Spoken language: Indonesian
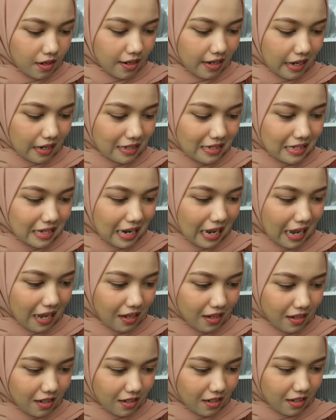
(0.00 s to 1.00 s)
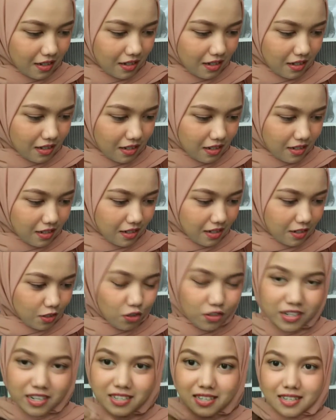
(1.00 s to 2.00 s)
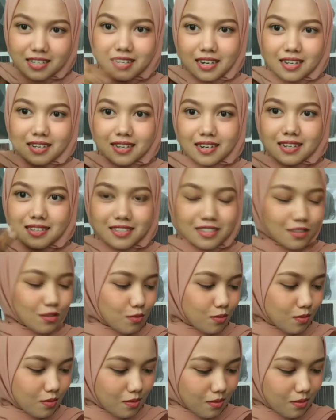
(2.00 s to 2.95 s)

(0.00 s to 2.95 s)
gerak-gerak gordennya gerak-gerak gitu